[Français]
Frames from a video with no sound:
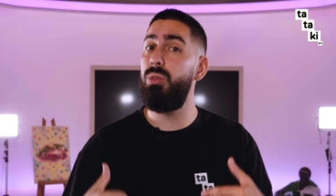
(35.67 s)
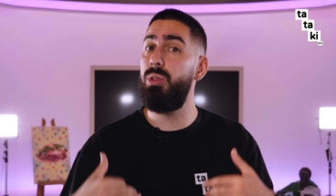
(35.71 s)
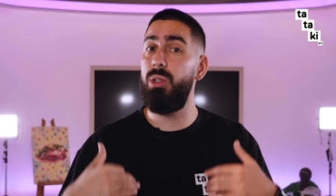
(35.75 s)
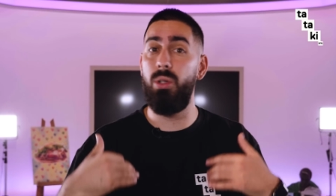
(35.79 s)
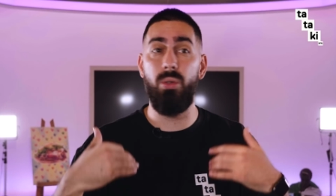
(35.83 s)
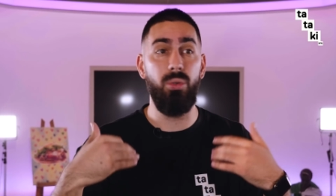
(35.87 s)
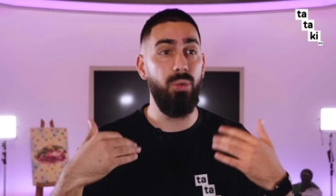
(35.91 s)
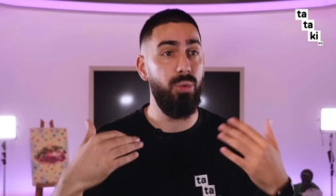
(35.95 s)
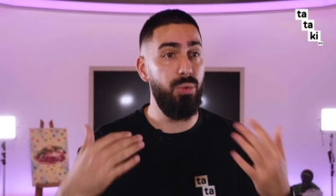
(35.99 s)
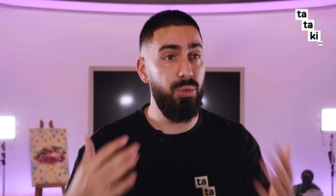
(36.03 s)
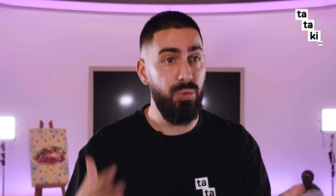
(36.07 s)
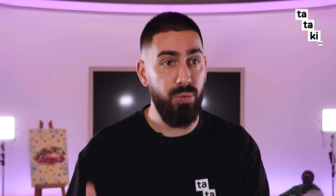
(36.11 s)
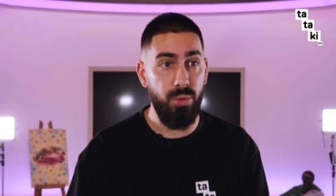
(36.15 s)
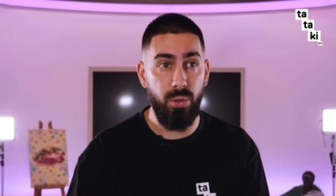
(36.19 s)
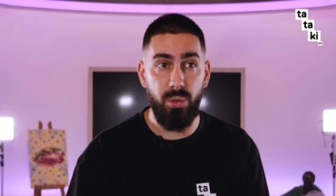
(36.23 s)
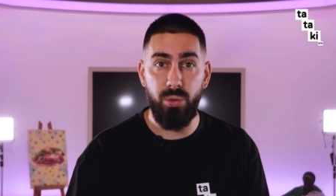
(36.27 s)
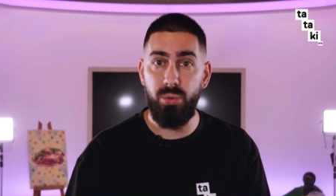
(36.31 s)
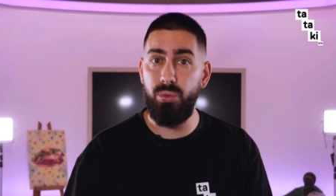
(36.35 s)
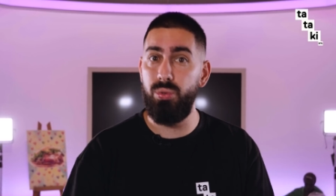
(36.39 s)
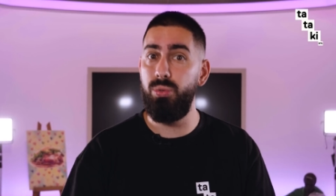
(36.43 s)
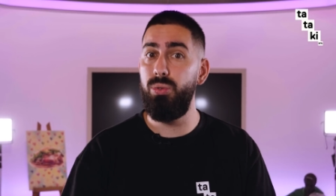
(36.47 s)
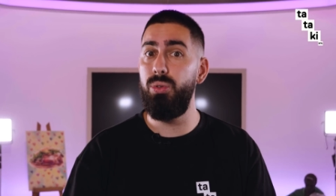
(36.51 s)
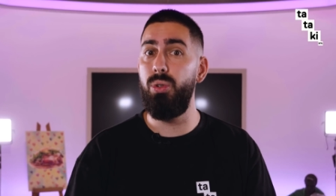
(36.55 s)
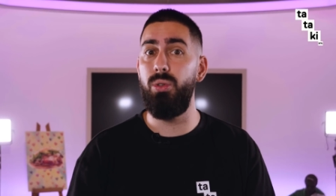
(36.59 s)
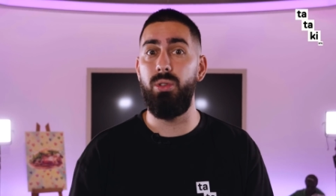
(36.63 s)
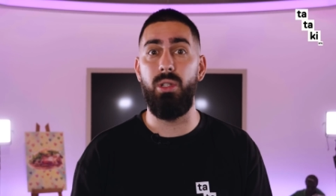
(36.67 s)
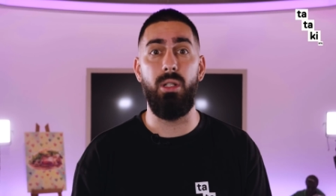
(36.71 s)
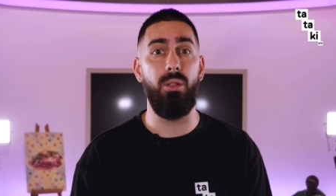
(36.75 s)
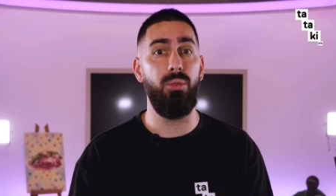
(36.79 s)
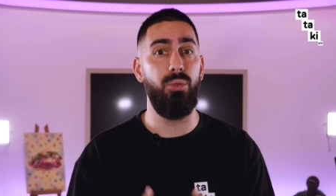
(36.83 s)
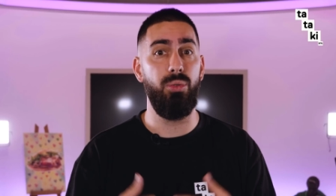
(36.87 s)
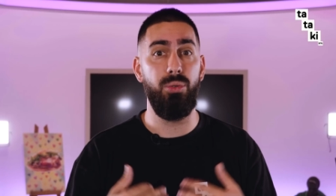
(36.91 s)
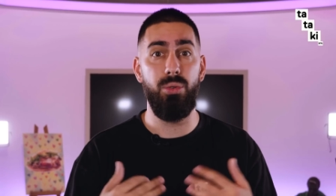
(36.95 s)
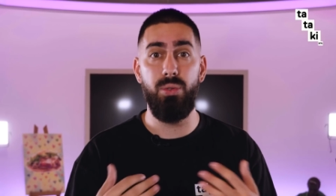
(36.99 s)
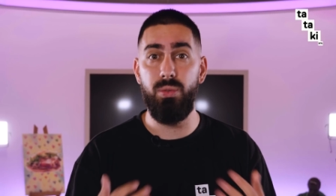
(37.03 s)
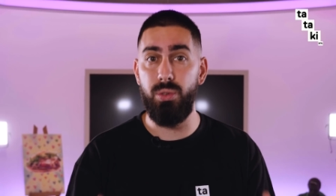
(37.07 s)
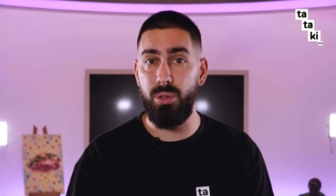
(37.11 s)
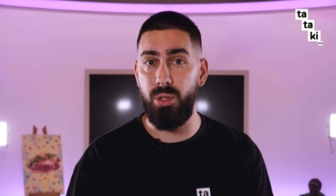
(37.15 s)
On a entendu vos retours, on a
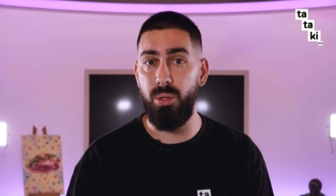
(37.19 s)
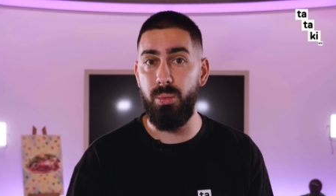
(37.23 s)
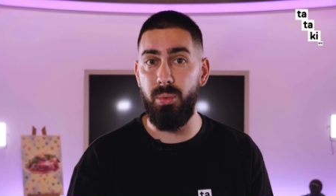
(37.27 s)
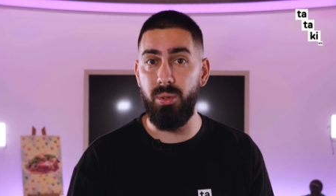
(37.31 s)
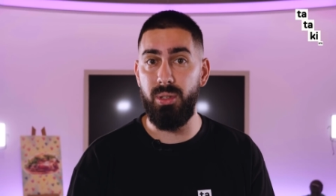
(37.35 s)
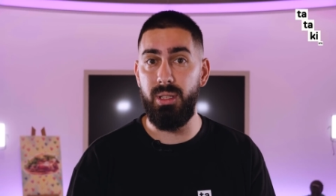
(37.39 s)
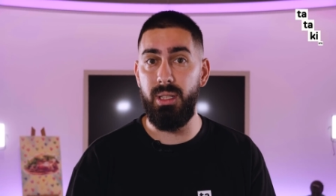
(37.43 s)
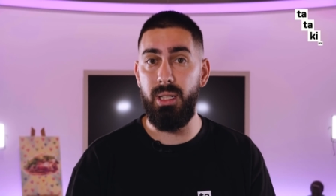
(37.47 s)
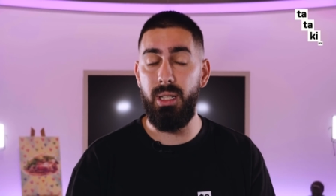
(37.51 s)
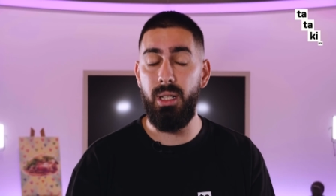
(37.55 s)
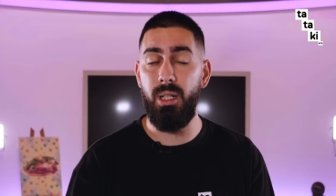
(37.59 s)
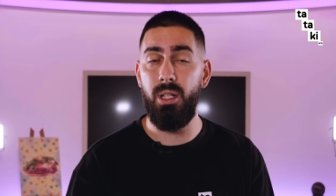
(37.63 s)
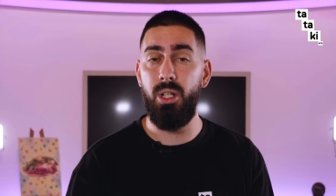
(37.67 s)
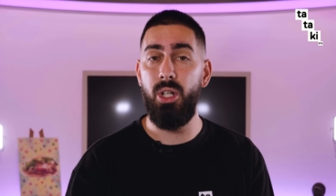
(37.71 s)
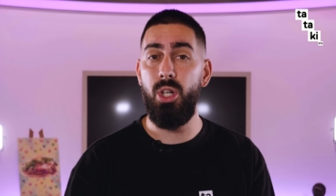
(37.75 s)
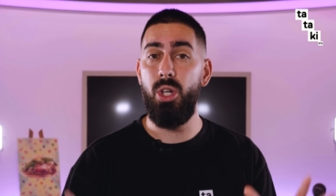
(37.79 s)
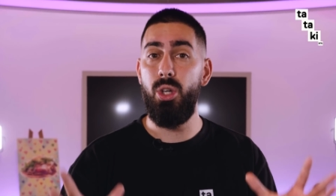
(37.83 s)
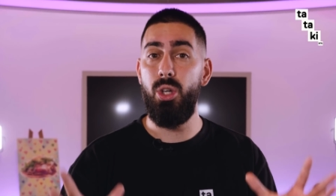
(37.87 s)
entendu vos commentaires.